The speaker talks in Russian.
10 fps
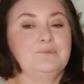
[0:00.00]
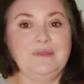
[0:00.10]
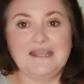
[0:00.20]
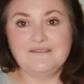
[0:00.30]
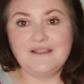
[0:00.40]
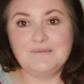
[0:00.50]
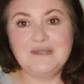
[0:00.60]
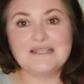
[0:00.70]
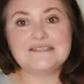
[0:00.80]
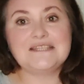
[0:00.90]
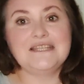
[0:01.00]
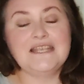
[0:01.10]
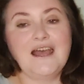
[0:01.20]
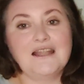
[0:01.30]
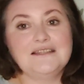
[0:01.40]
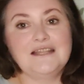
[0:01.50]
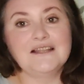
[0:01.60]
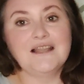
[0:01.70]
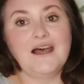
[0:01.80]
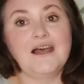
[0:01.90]
Первое место я
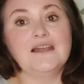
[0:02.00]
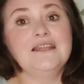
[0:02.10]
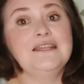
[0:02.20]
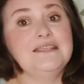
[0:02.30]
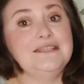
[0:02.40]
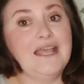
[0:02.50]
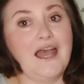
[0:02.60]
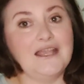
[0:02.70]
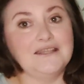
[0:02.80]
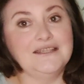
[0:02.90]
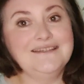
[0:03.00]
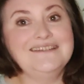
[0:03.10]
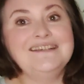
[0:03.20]
отдала Яне